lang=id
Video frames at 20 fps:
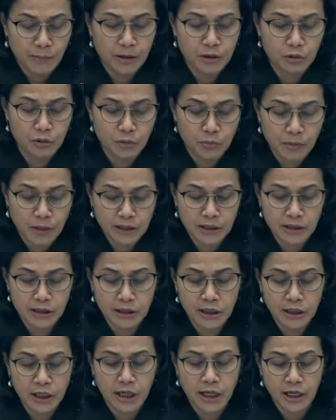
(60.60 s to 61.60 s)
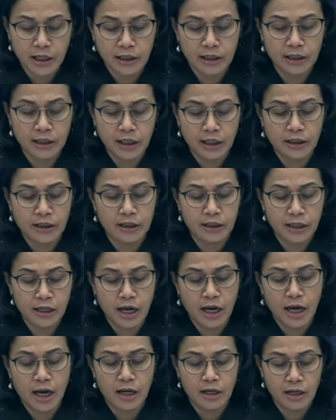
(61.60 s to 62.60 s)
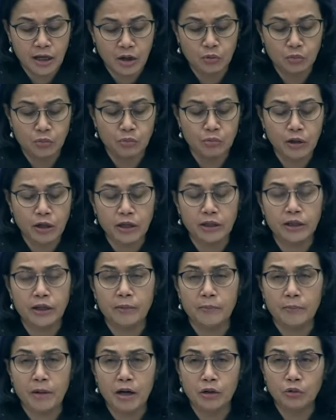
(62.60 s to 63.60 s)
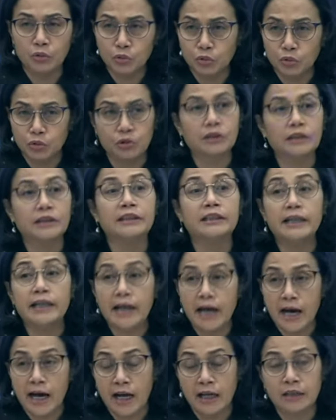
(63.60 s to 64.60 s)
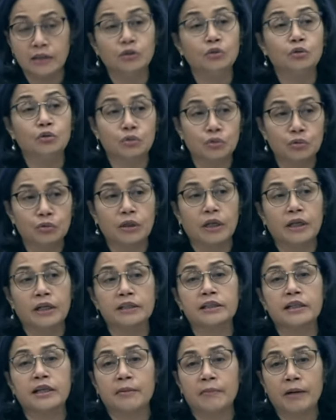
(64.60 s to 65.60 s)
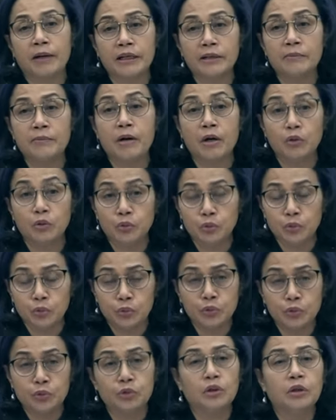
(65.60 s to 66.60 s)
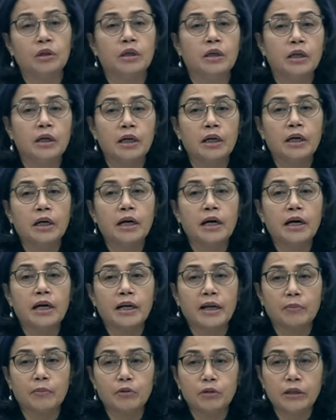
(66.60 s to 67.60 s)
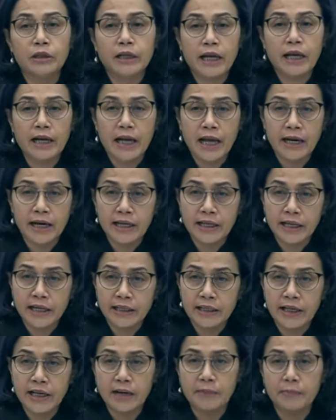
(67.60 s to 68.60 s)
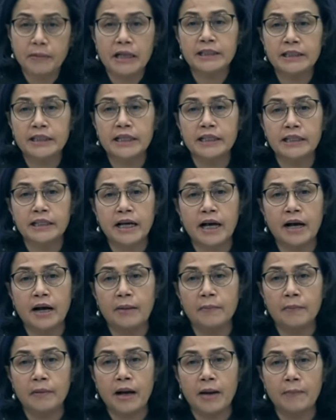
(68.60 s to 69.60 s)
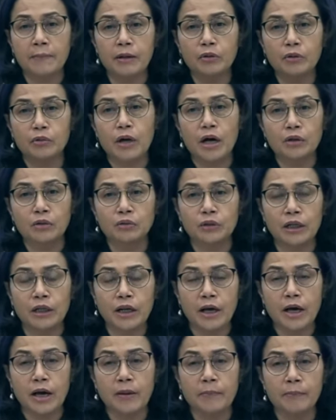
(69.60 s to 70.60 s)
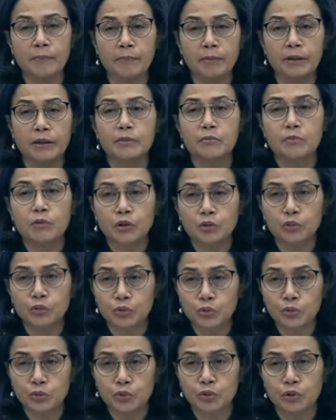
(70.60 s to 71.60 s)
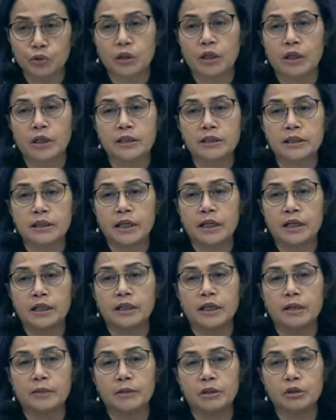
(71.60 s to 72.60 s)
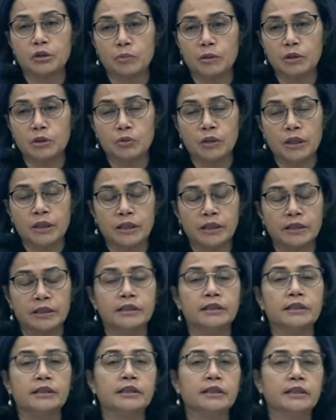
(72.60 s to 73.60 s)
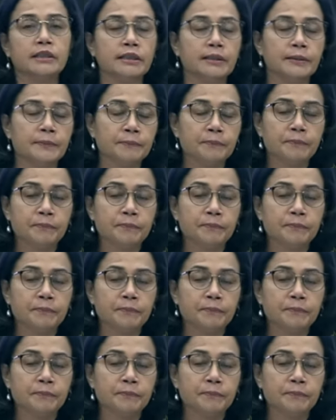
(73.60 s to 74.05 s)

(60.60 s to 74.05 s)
Mas Thomas ini karena kita tidak ada hubungan yang bagus? Enggak, justru karena selama ini bagus. Namun dengan adanya di dalam kan jadinya enggak perlu harus ada pertemuan khusus karena sekarang dengan Mas Thomas sudah ada di sini.